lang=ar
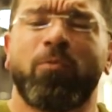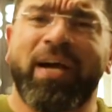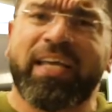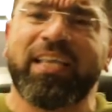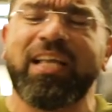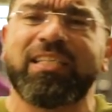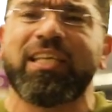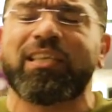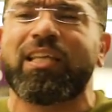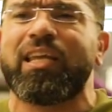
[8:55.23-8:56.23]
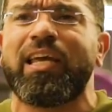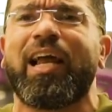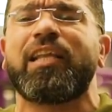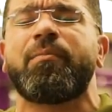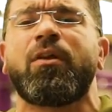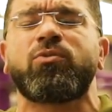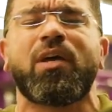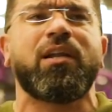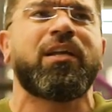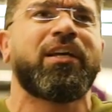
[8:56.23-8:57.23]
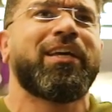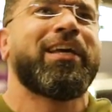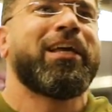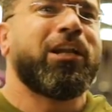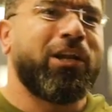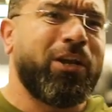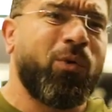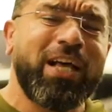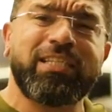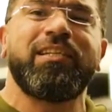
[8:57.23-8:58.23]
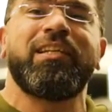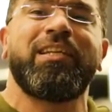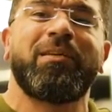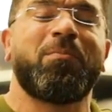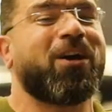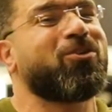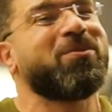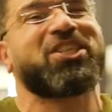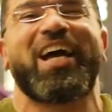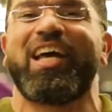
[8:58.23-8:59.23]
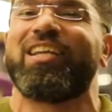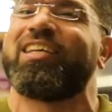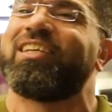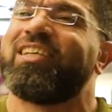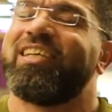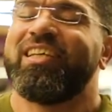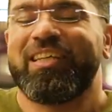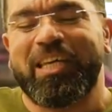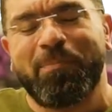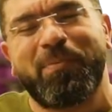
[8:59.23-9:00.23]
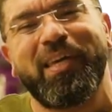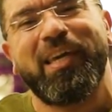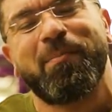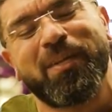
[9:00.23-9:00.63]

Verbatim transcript: وبعد كده نزيد تدريجي لحد ما نوصل لوزن برده مش عالي نجيب بيه